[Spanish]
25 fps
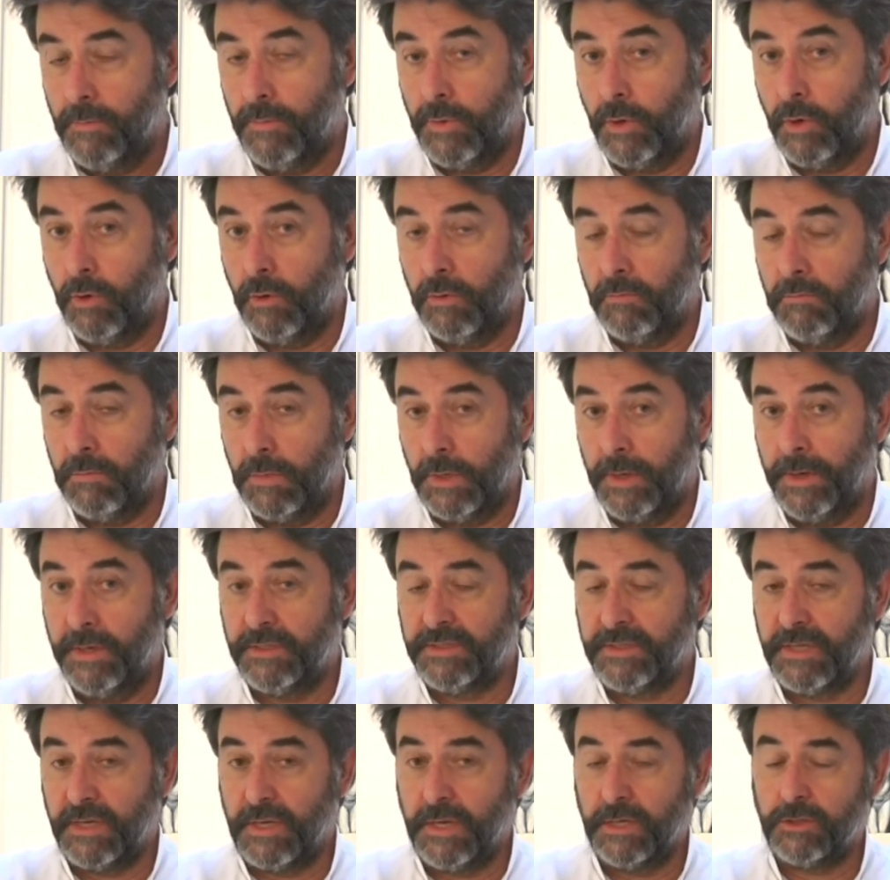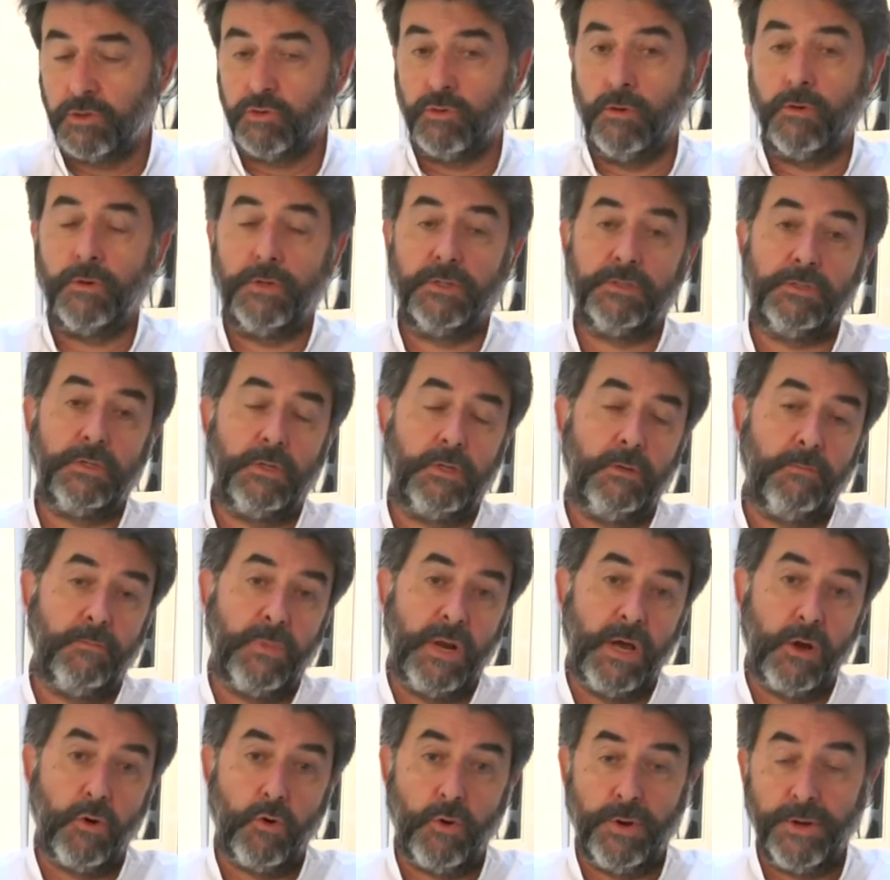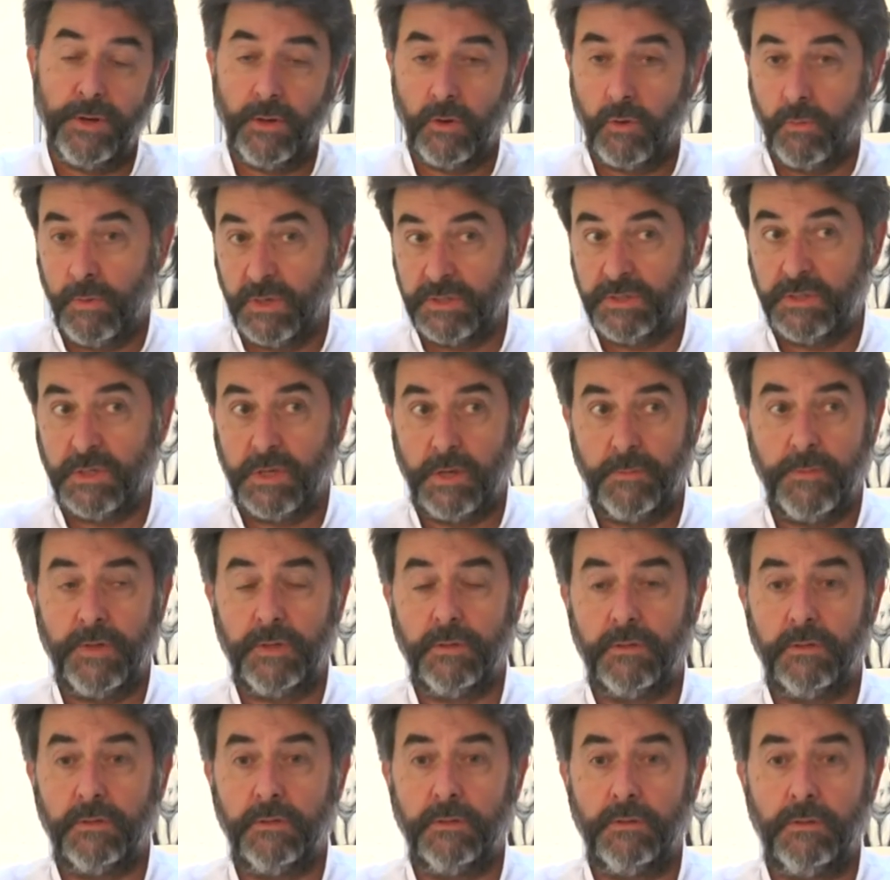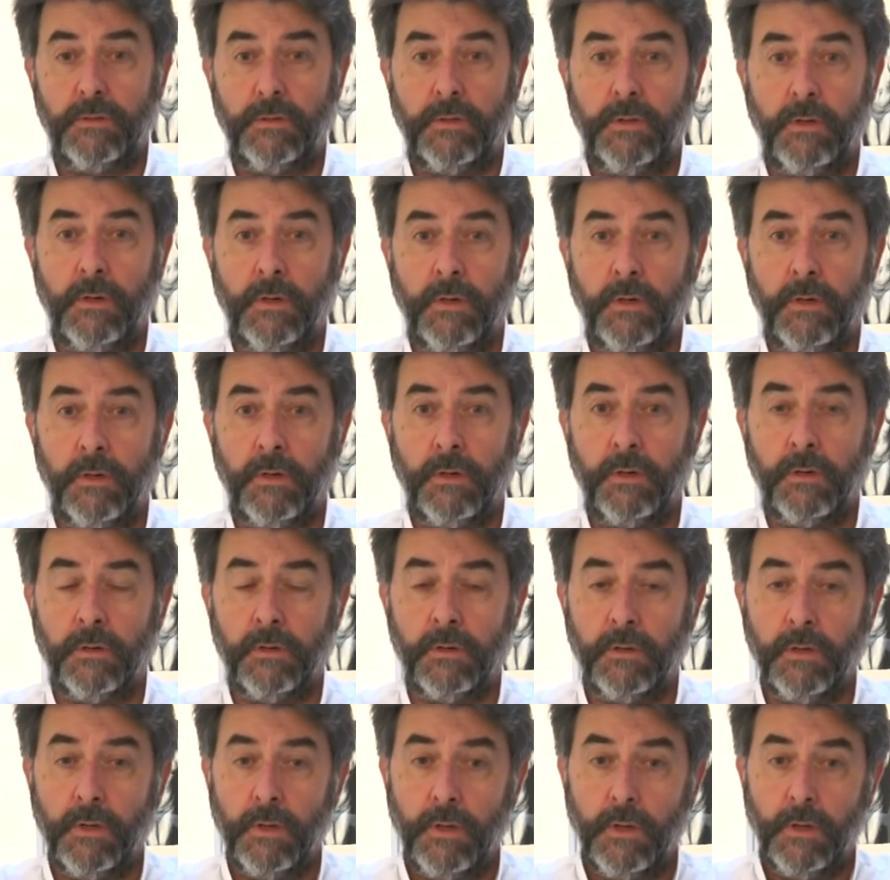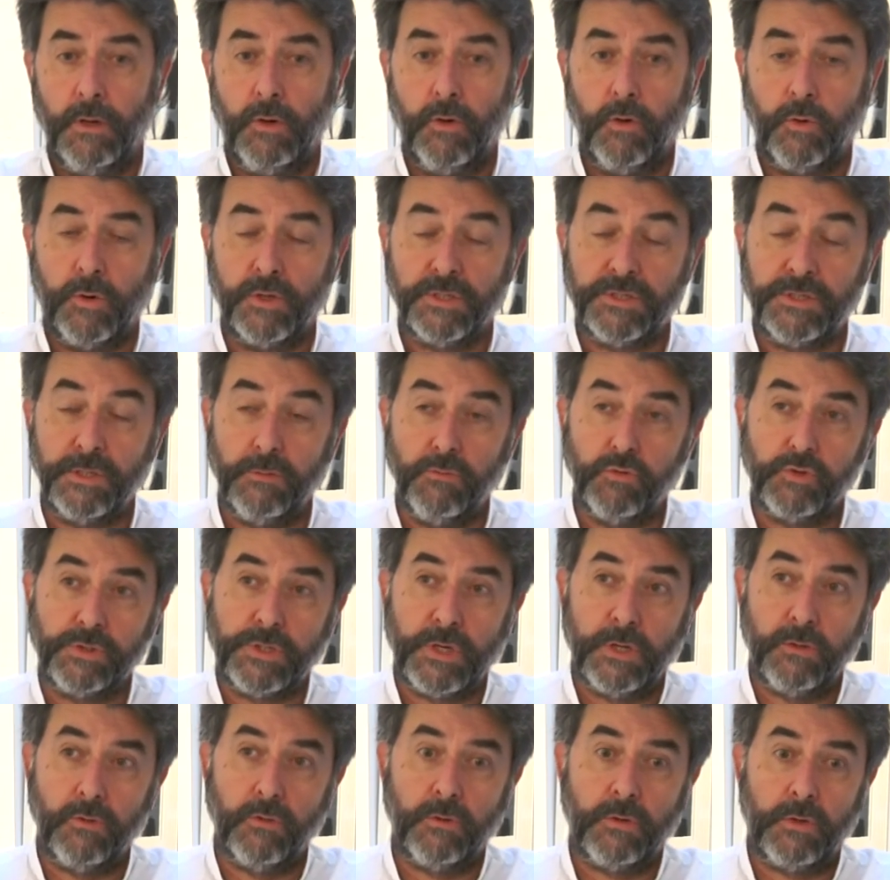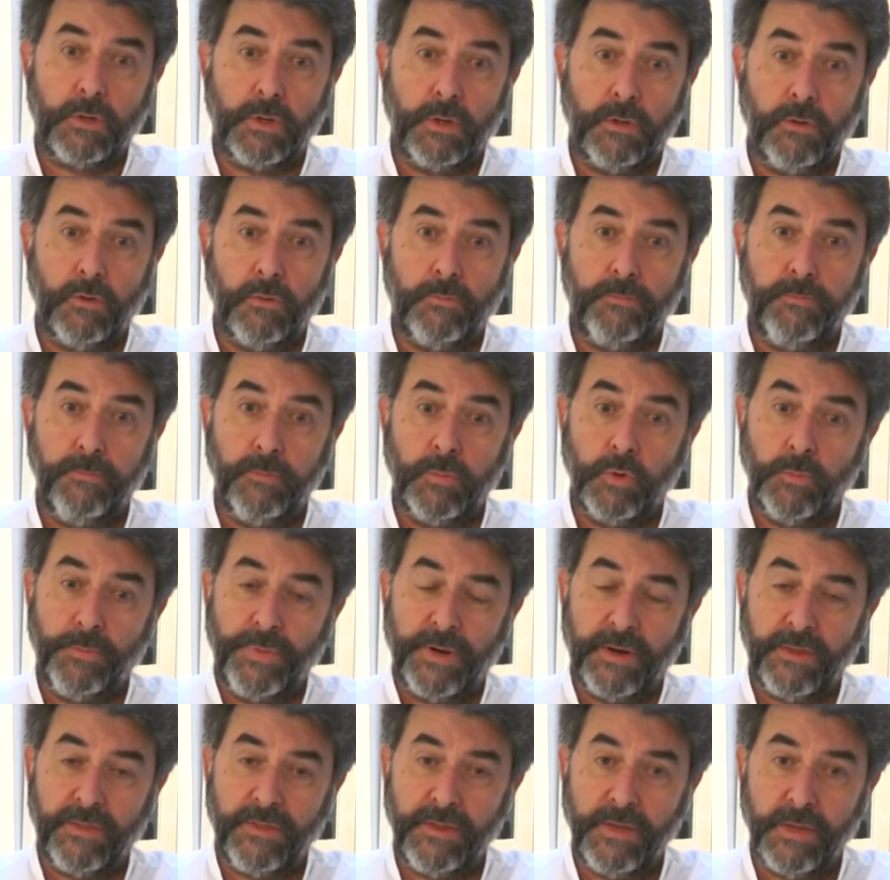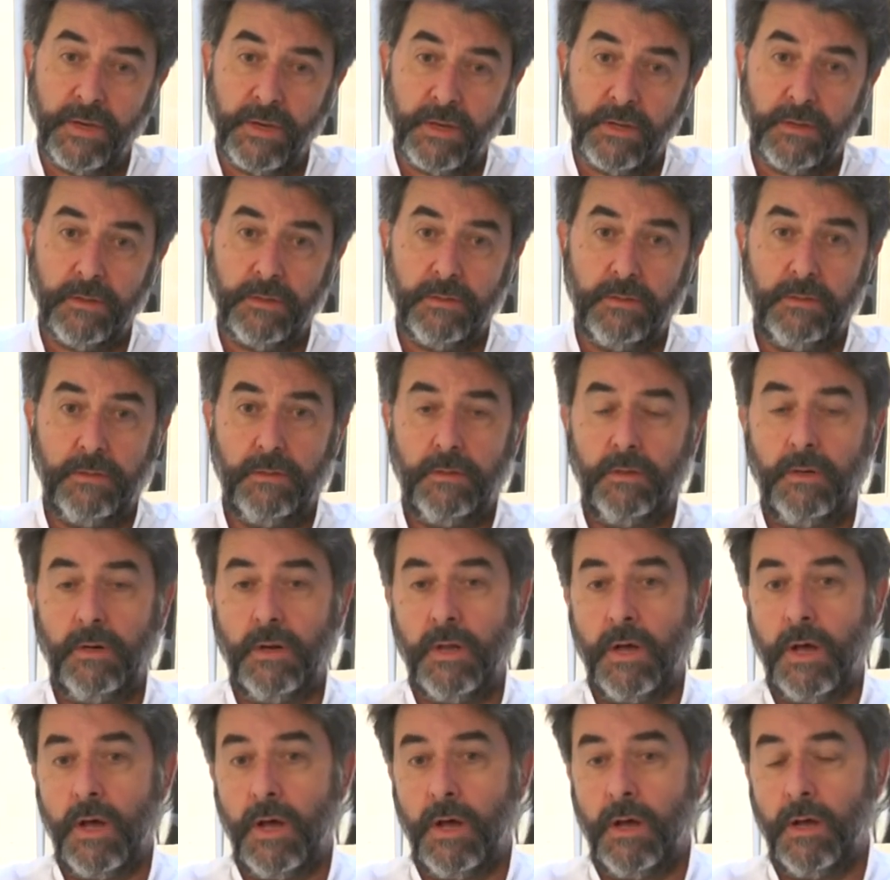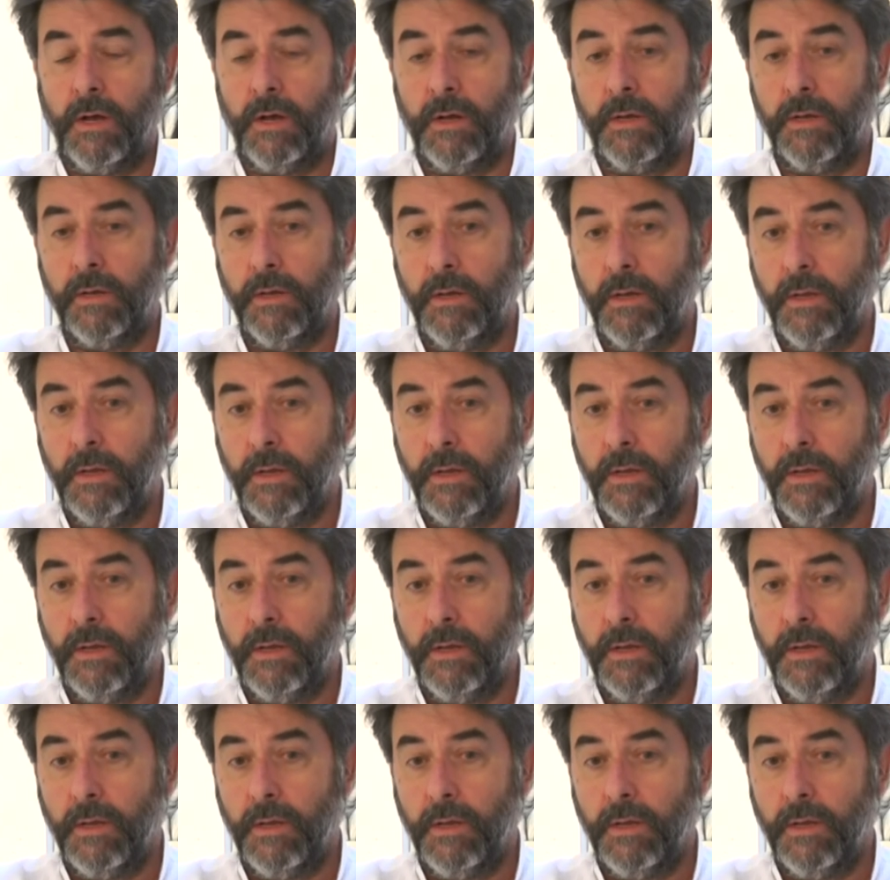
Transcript: Pero en este caso, aunque sean en blanco y negro básicamente, lo que sí he buscado que no, perdiera la,